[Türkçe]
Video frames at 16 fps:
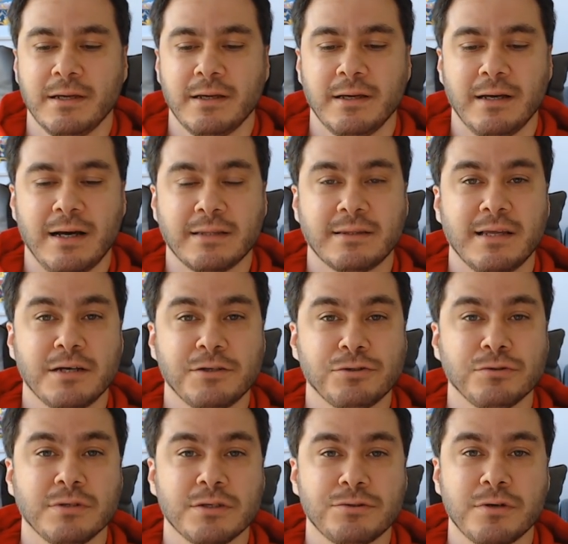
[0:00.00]
Hatta
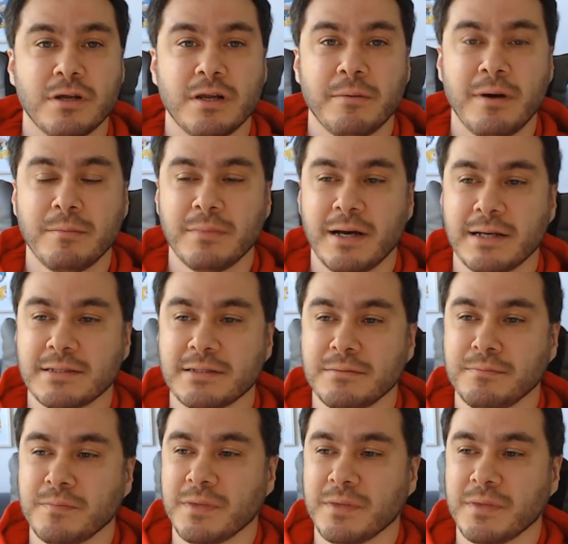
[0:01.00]
şunu da söylemem lazım.